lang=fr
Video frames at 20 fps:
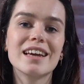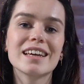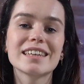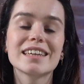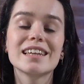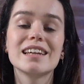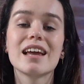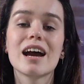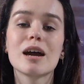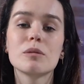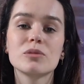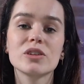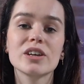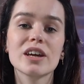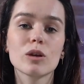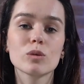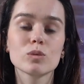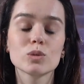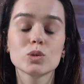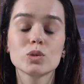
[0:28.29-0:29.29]
qui l'a amené
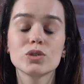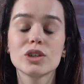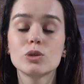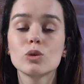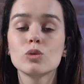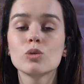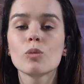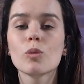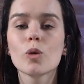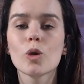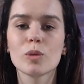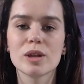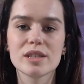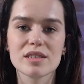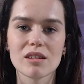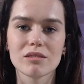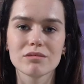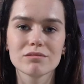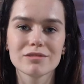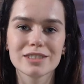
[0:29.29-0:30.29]
à consulter de nombreux
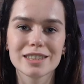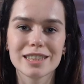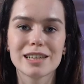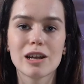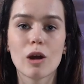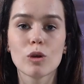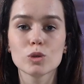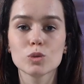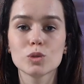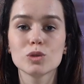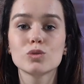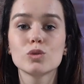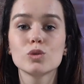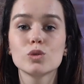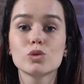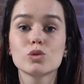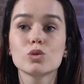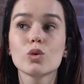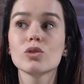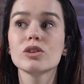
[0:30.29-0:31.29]
médecins, qu'il a ensuite
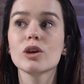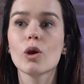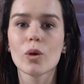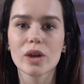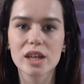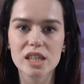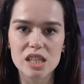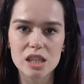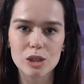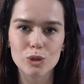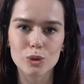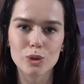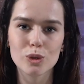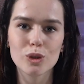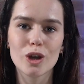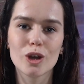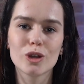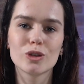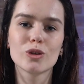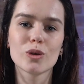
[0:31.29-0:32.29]
voulu tourner en ridicule
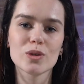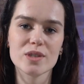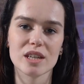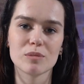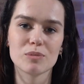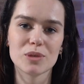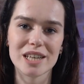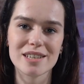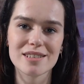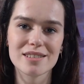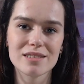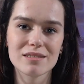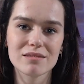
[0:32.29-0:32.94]
dans cette pièce.